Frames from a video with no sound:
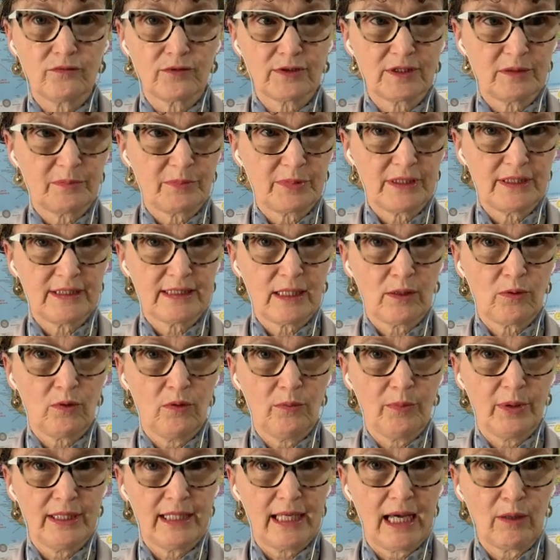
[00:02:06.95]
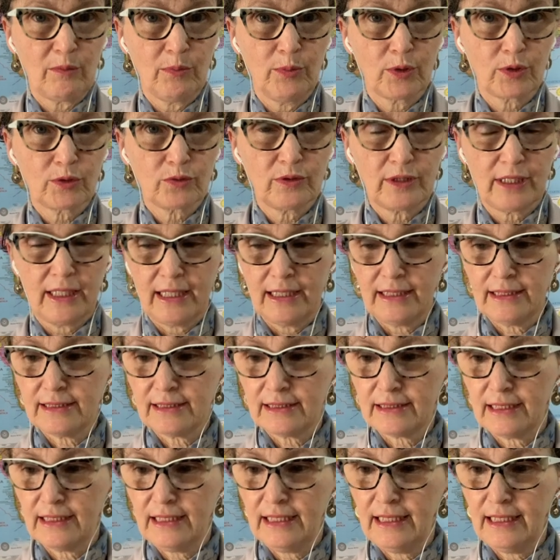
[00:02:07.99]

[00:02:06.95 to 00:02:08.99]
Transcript: você precisa acompanhar o português